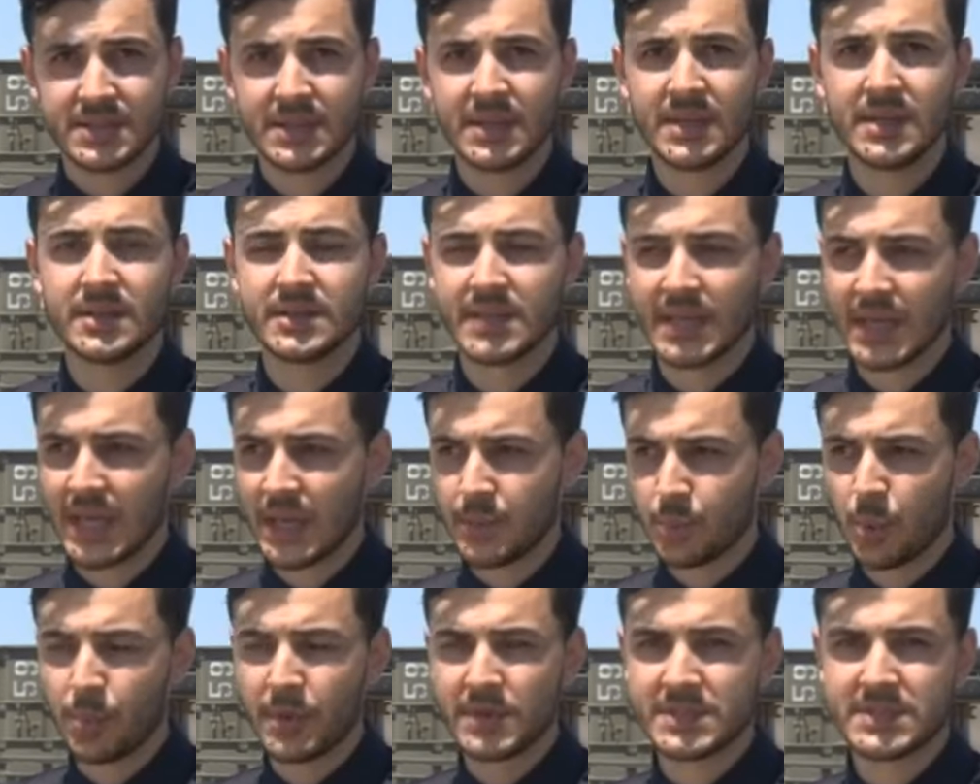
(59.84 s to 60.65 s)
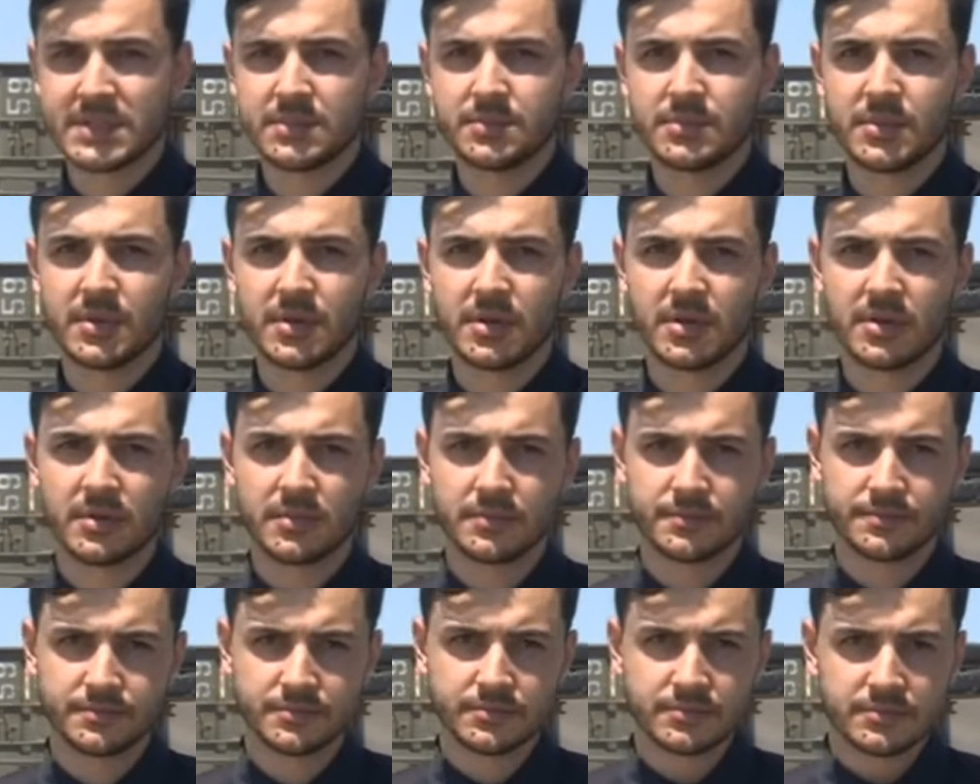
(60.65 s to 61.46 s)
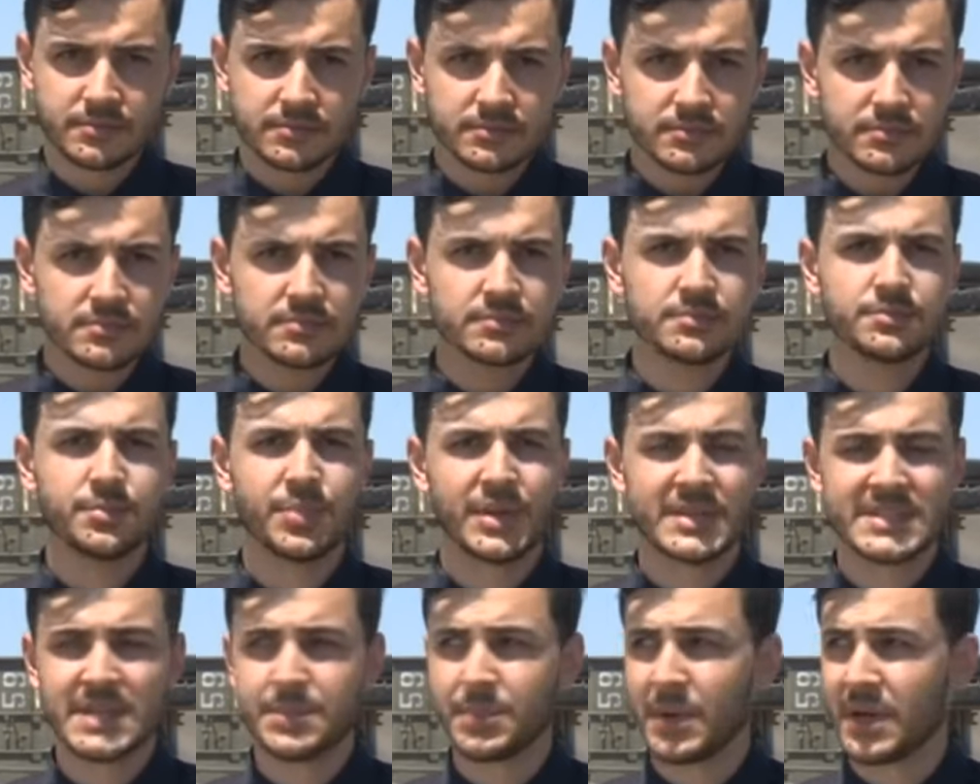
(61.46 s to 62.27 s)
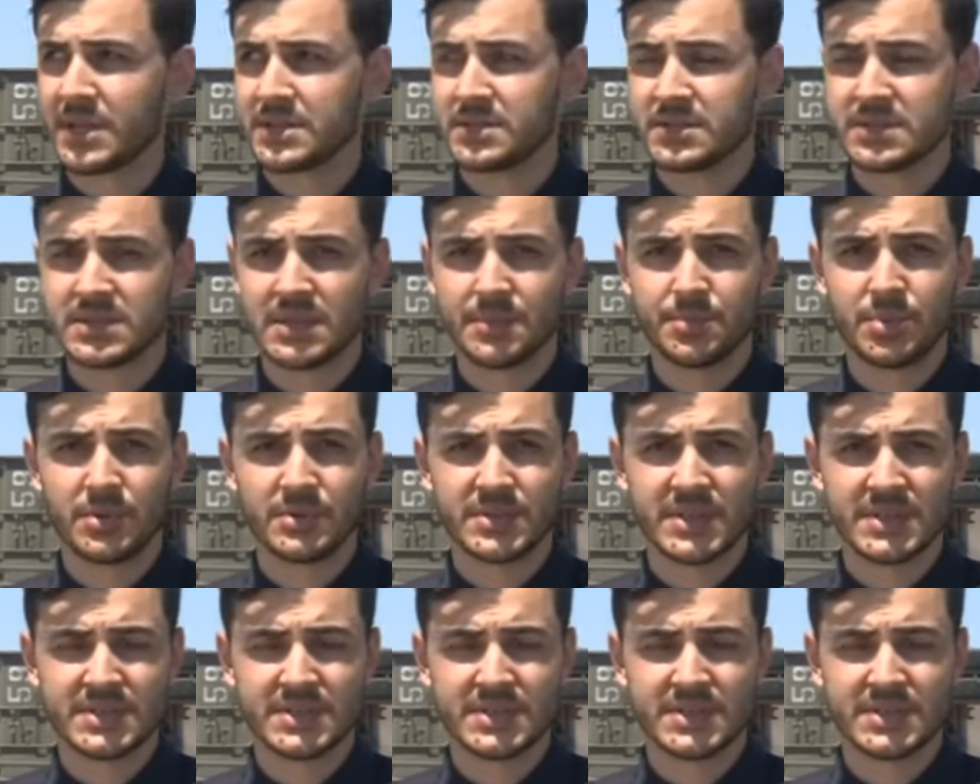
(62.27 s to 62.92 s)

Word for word: и таким образом прицеп оказался на полосе